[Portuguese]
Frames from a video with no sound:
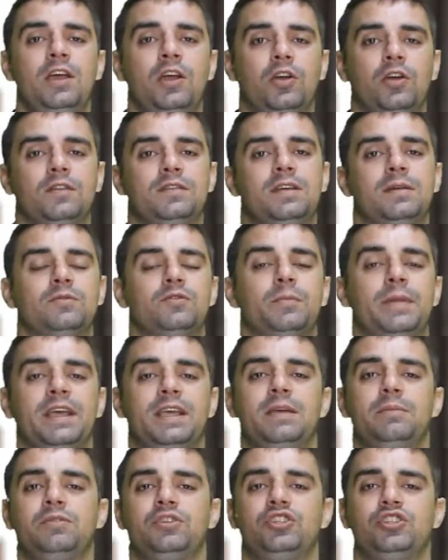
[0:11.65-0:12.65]
nós temos uma
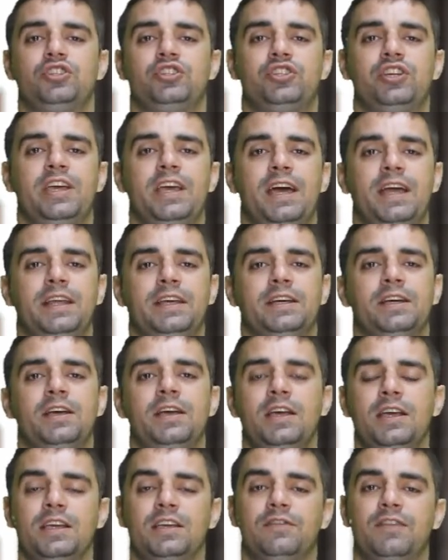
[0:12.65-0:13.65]
equipe de
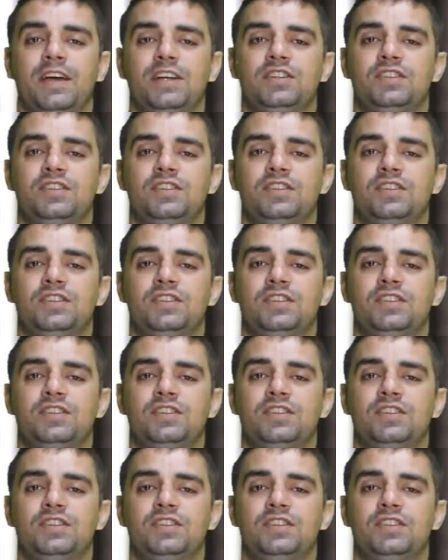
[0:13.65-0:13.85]
engenharia que vai